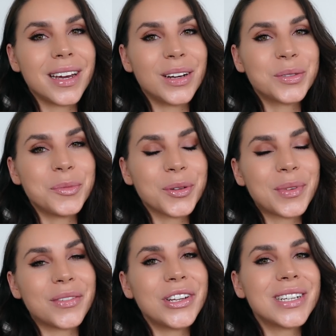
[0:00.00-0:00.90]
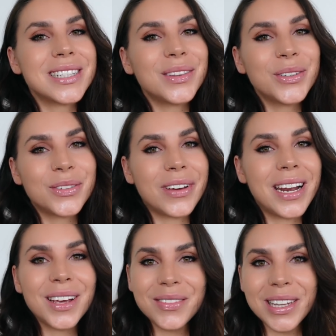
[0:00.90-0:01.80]
Hello tout le monde, bienvenue dans cette
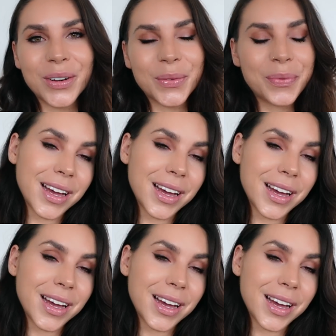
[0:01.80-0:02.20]
nouvelle vidéo.